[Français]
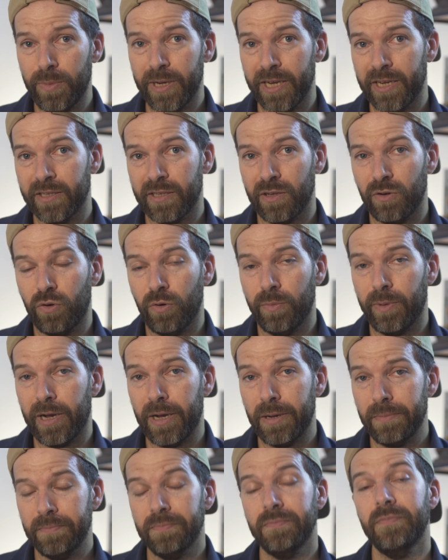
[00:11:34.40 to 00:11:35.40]
magasins
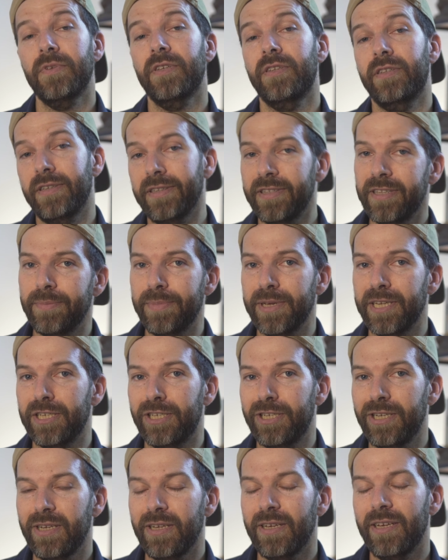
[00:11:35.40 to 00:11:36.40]
Cobra. C'était
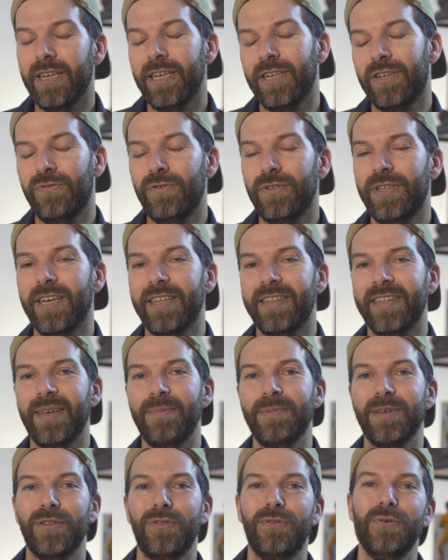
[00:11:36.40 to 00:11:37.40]
Benji et je vous dis à très
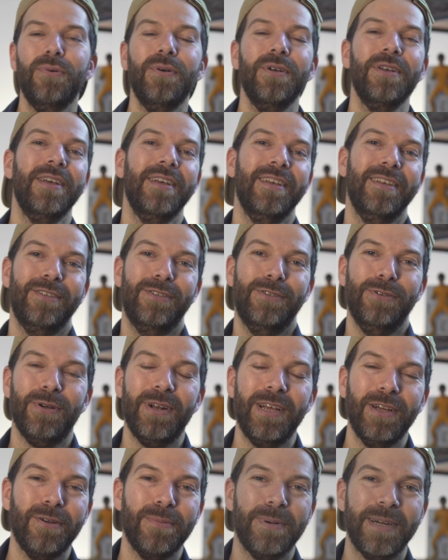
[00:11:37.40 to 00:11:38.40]
bientôt sur
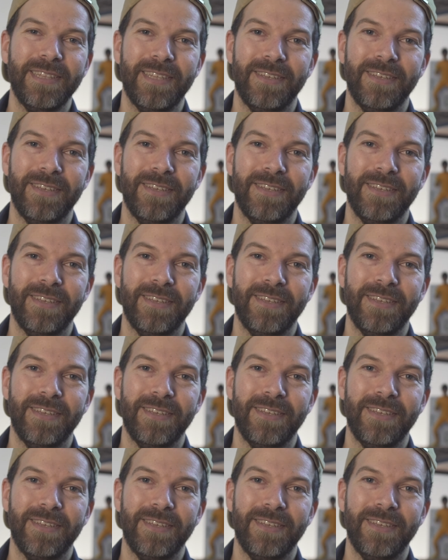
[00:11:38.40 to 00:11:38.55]
la Cobra